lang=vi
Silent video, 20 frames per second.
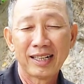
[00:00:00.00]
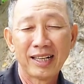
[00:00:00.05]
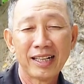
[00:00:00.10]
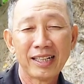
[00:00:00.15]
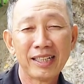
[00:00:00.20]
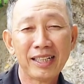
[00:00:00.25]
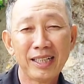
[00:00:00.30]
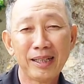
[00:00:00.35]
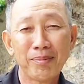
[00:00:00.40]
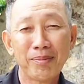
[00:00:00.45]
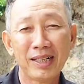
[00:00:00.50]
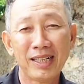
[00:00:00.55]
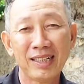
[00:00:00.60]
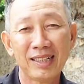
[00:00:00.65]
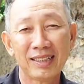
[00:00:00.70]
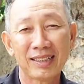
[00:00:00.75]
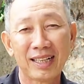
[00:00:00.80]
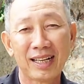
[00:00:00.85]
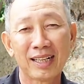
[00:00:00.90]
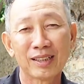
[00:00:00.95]
đệ nghiêm
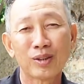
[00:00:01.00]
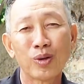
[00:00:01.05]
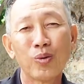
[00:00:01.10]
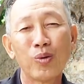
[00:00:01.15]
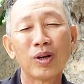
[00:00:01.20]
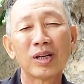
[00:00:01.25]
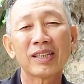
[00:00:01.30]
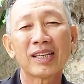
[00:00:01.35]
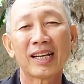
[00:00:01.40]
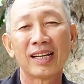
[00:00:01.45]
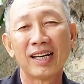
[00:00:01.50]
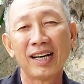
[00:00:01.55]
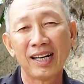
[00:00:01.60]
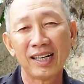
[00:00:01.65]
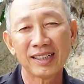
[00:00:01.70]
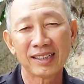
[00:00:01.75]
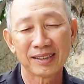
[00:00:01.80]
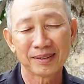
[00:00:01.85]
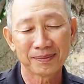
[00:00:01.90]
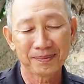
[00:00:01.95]
á là tu ở tà
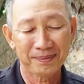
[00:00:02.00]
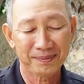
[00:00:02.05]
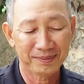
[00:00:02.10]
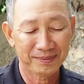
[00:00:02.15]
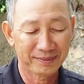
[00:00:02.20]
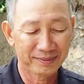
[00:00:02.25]
lơn